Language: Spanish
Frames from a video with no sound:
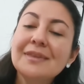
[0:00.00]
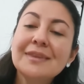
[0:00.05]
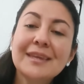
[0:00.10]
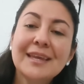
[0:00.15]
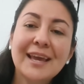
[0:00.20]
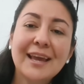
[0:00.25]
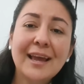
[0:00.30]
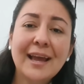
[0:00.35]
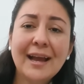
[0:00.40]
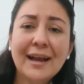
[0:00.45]

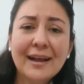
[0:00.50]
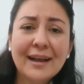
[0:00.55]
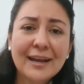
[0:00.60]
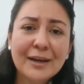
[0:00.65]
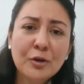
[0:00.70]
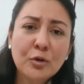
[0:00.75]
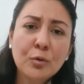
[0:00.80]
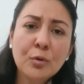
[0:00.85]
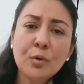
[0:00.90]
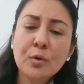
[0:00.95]
Que acá
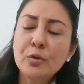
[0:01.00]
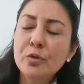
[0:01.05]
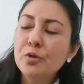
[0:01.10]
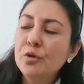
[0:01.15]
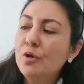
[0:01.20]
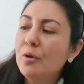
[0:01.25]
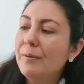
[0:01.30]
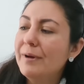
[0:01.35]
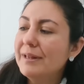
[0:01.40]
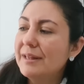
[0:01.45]
no,
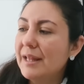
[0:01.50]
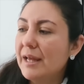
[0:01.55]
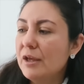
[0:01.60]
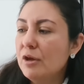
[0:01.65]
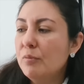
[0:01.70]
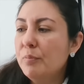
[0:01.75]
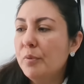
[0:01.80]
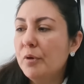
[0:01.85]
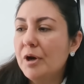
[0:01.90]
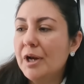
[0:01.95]
no
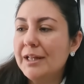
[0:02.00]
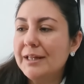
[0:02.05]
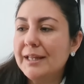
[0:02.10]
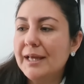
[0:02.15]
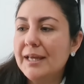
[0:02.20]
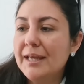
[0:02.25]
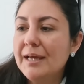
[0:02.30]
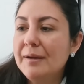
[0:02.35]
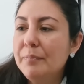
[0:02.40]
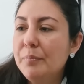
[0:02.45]
batallo por la
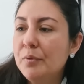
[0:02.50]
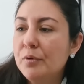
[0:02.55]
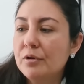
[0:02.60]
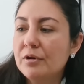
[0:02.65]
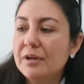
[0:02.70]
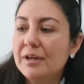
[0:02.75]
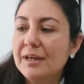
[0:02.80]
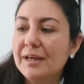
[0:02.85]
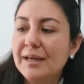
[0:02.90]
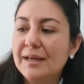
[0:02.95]
talla
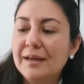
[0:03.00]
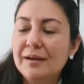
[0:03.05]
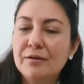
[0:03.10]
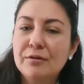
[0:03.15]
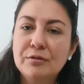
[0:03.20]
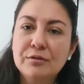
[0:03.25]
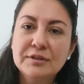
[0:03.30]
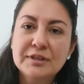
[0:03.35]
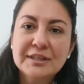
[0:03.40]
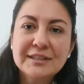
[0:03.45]
porque
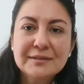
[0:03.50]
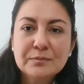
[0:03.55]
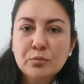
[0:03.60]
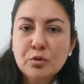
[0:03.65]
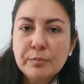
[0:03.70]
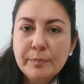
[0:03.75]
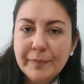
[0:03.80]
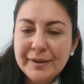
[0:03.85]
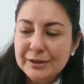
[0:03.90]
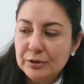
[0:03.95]
Oljay es
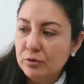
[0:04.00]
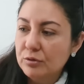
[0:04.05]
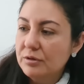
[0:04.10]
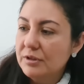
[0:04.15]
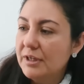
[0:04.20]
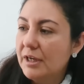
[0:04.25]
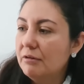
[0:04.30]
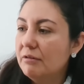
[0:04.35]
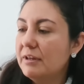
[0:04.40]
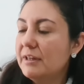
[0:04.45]
muy patón,
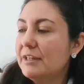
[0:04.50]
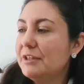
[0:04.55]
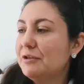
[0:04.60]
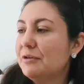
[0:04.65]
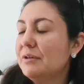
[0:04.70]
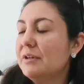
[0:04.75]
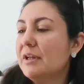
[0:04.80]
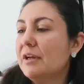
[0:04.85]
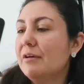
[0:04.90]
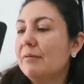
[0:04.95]
ya lo he dicho
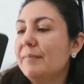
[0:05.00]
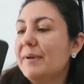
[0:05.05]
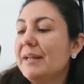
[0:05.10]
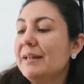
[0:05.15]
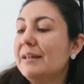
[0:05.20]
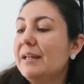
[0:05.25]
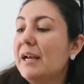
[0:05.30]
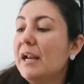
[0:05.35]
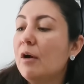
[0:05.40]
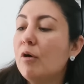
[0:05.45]

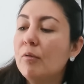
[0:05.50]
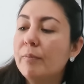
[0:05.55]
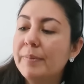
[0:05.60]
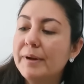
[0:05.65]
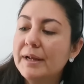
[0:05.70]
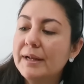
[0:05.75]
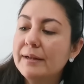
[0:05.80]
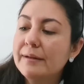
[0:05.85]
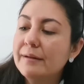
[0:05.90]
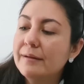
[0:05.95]
anteriormente. Le
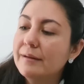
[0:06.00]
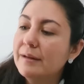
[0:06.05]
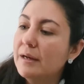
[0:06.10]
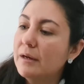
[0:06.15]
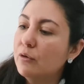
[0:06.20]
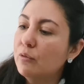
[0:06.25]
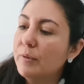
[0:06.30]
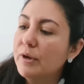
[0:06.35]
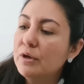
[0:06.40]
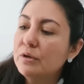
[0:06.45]
compré el,
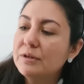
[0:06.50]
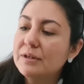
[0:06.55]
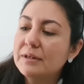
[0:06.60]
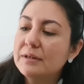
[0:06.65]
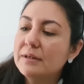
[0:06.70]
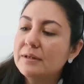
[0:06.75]
del número